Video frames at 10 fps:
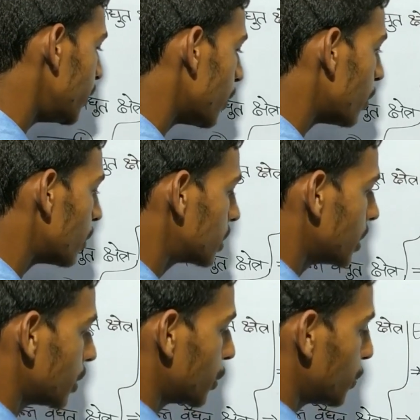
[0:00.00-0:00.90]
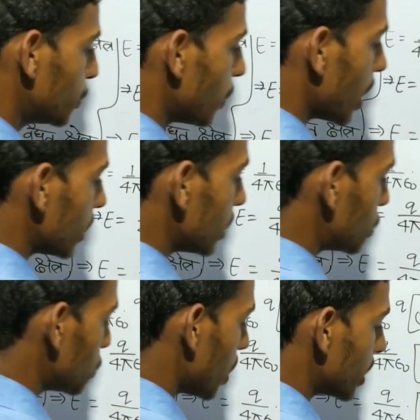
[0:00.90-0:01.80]
नॉट टू आर एल
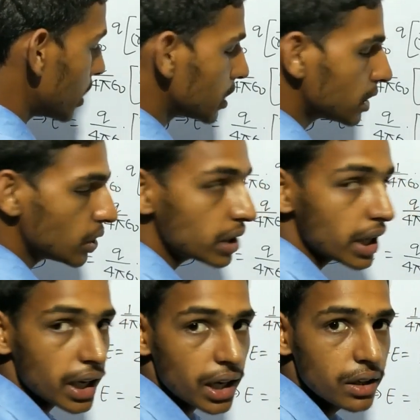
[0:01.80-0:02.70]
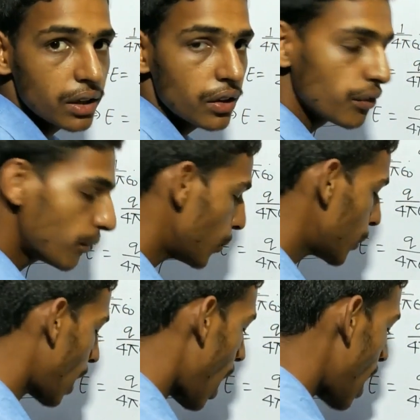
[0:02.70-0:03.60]
टू आर एल कितना हो जाएगा
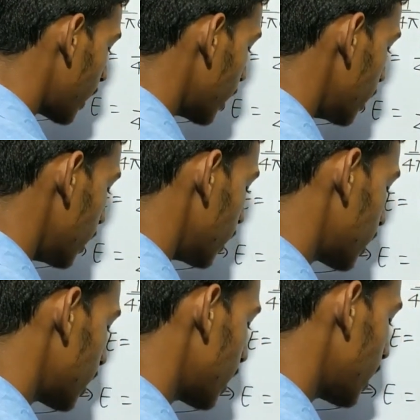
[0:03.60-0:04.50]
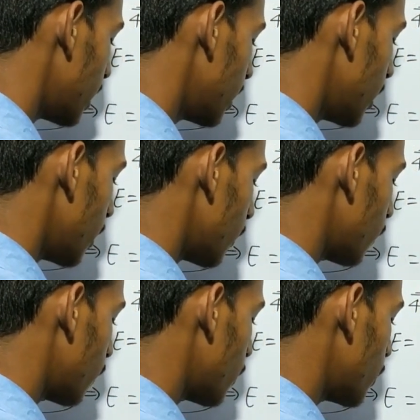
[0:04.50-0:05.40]
फोर आर एल ठीक है
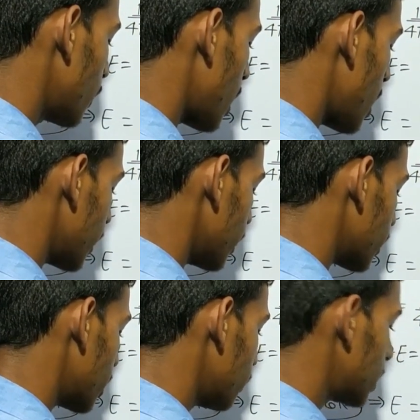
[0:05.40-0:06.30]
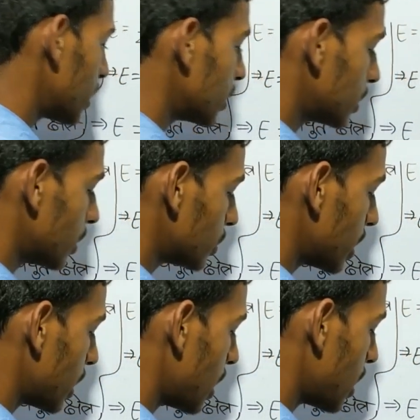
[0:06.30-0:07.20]
फोर आर एल के बटे कितना हो जाएगा